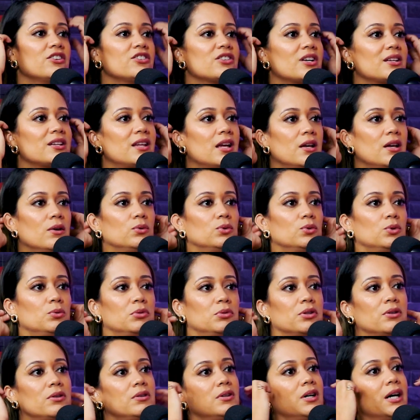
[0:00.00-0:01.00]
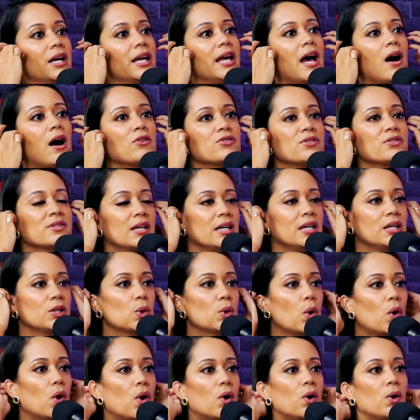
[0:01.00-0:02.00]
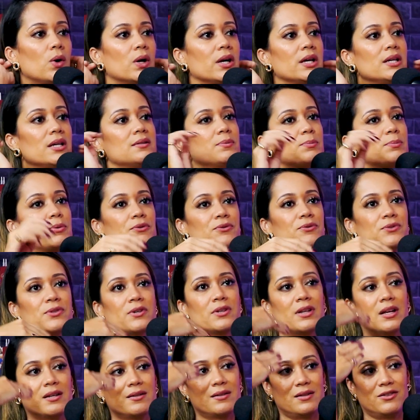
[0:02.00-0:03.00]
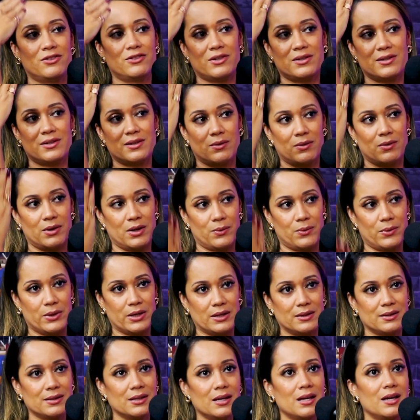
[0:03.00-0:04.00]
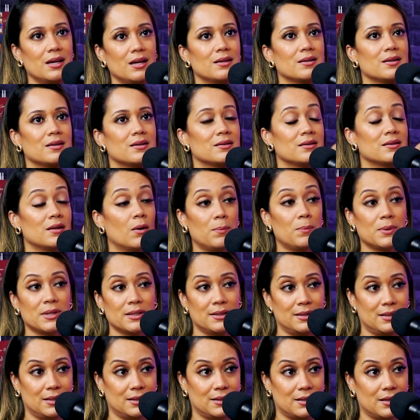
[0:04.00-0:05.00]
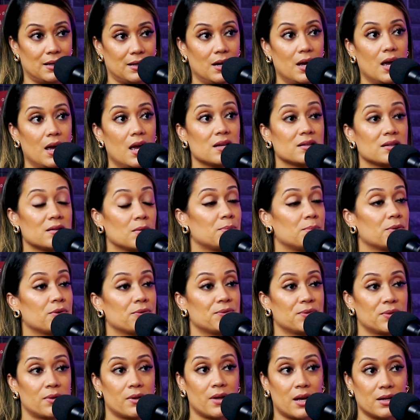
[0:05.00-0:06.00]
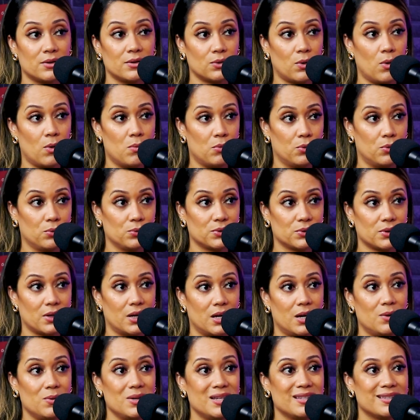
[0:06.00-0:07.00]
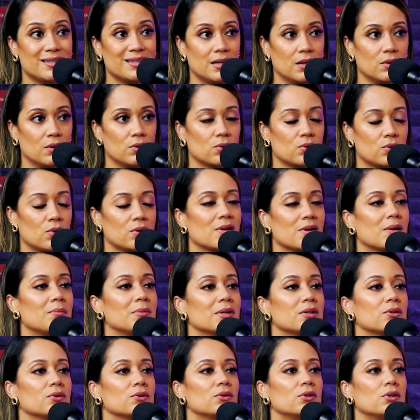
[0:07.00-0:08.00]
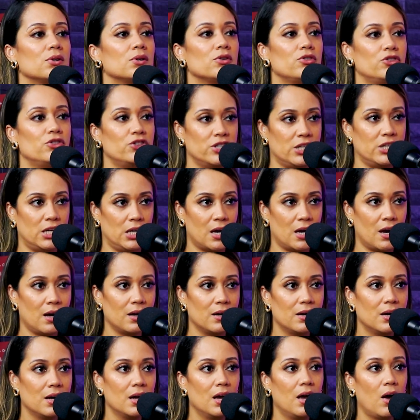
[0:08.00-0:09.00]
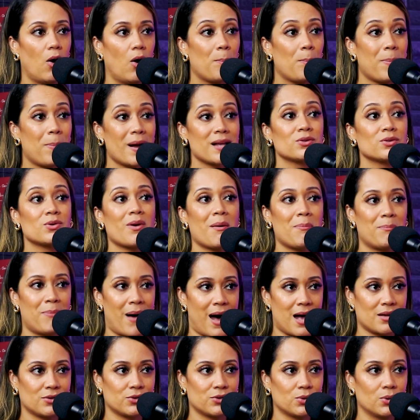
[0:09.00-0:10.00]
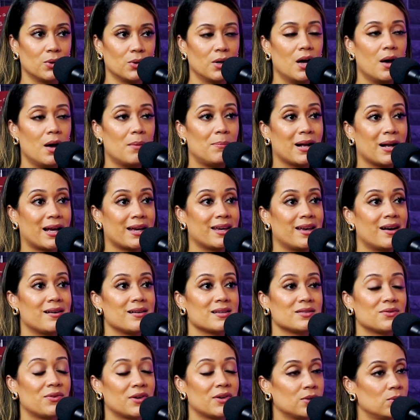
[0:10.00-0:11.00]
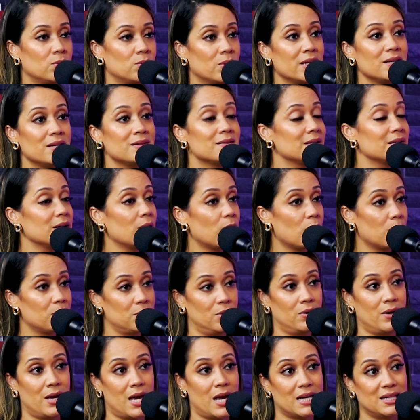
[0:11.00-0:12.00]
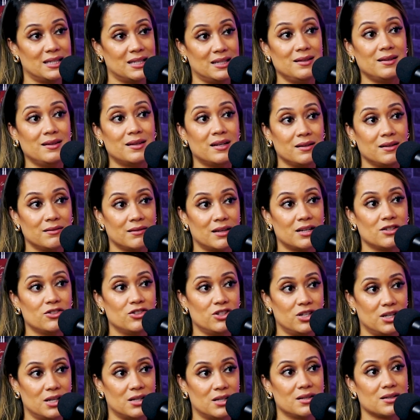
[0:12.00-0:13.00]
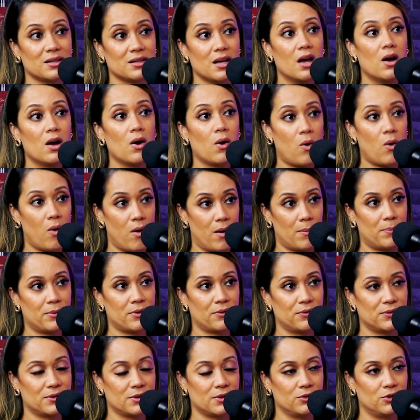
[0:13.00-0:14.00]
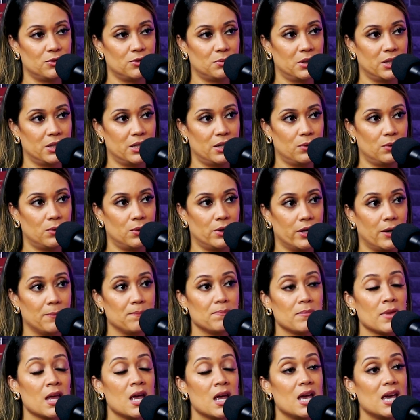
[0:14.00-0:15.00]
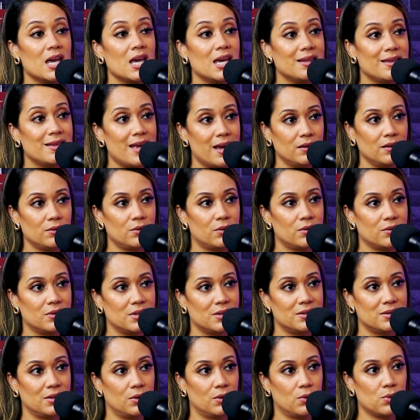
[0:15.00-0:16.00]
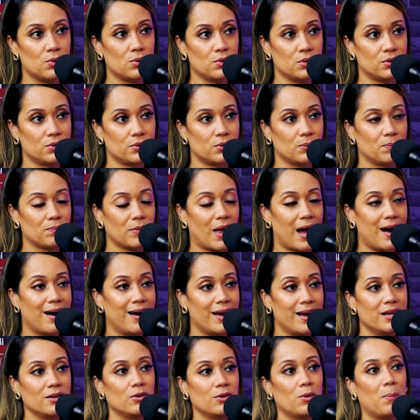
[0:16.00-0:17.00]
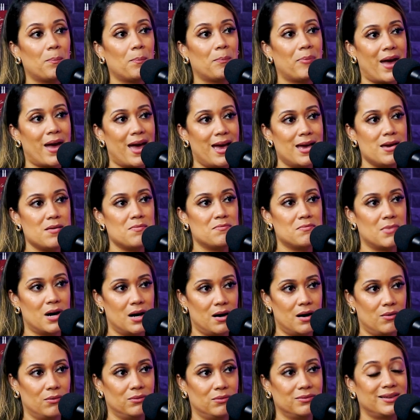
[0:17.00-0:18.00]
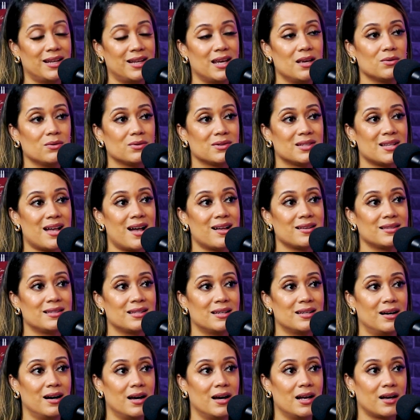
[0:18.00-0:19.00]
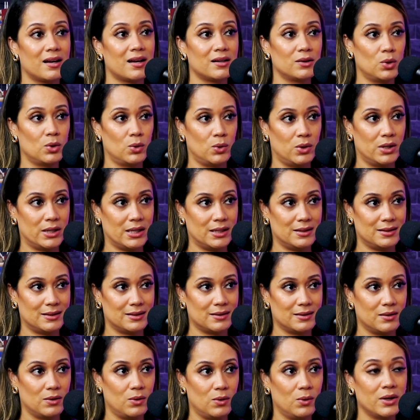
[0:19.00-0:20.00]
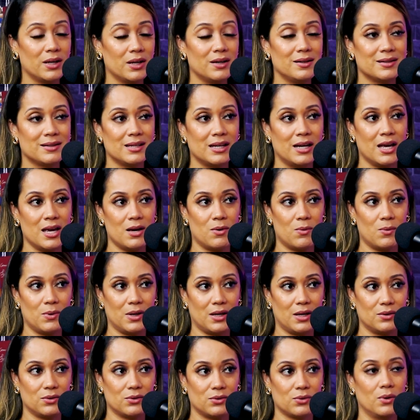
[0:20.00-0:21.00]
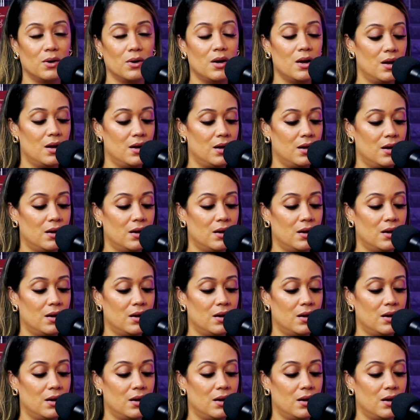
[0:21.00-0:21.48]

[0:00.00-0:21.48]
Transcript: que já têm um número legal de seguidores, profissionais que já estão reconhecidas, não precisa. São profissionais comuns. Eu ensino toda a metodologia, o passo a passo, para que elas faturem 5 mil reais em 30, 30 dias, dias, com a profissão de manicure. E dentro desse curso, além do pé e mão, tem os aceleradores. O que, hum. que seriam isso?